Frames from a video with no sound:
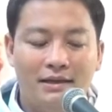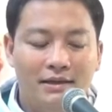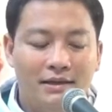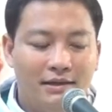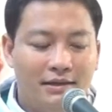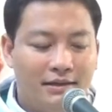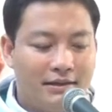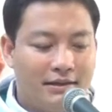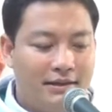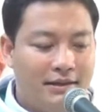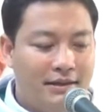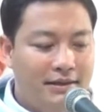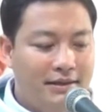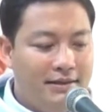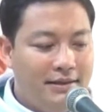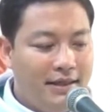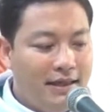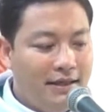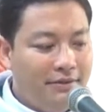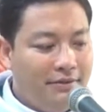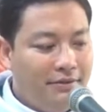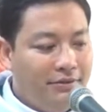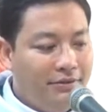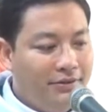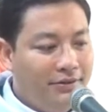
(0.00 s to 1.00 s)
khi
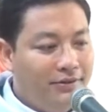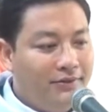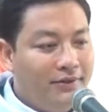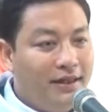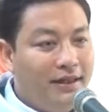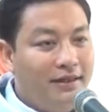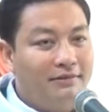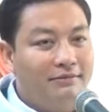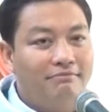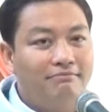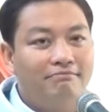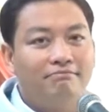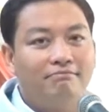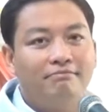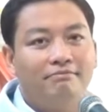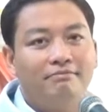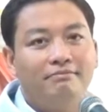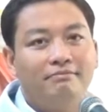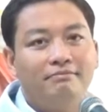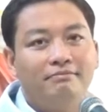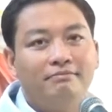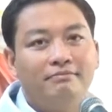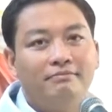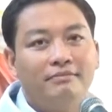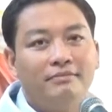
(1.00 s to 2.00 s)
gieo xuống đất
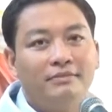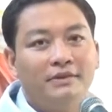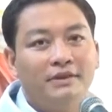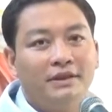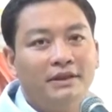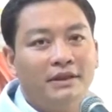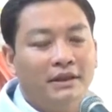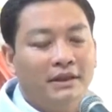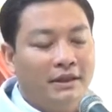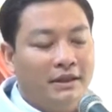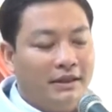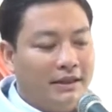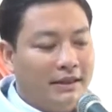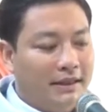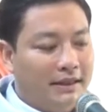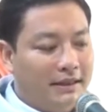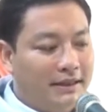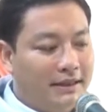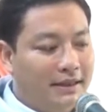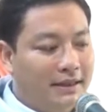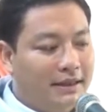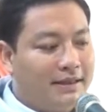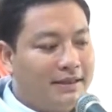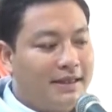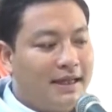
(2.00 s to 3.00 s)
thì
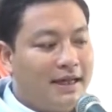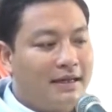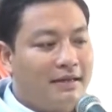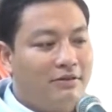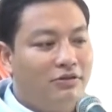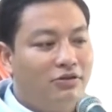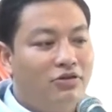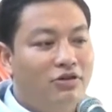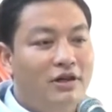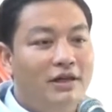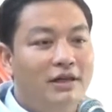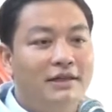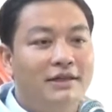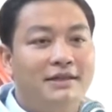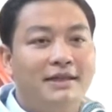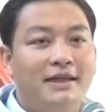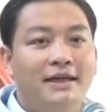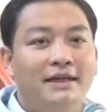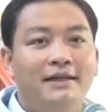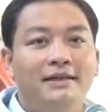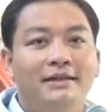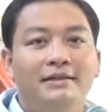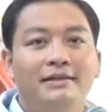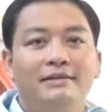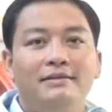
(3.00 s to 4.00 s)
tức khắc nó lên
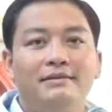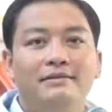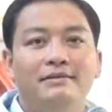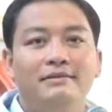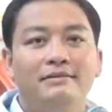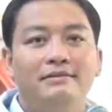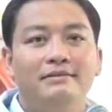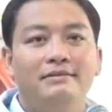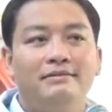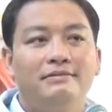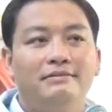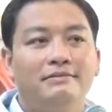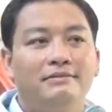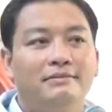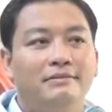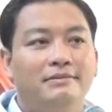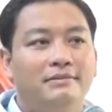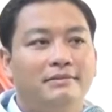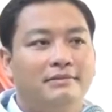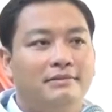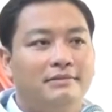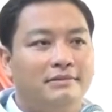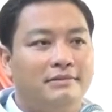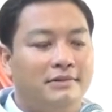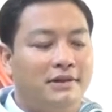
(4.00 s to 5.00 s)
cây
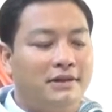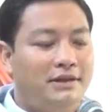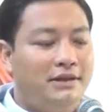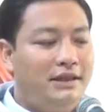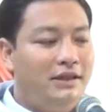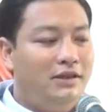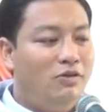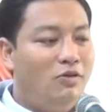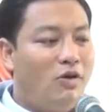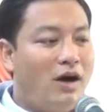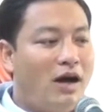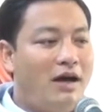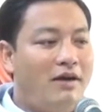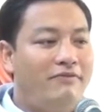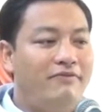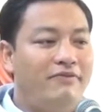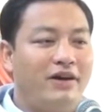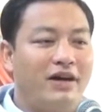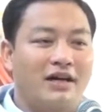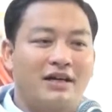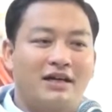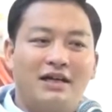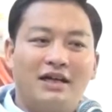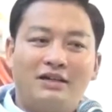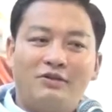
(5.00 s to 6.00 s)
nó sinh hoa
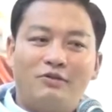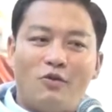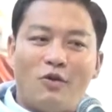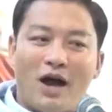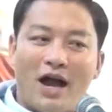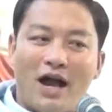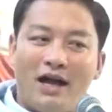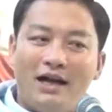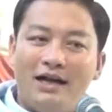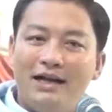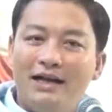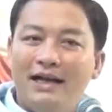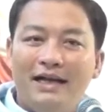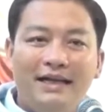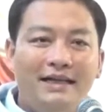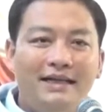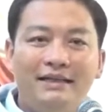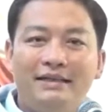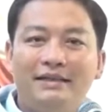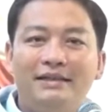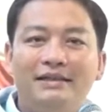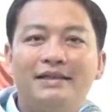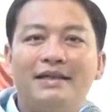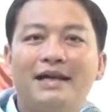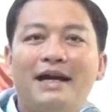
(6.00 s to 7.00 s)
và kết quả ngay
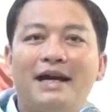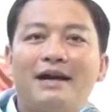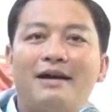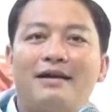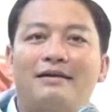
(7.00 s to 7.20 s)
tức khắc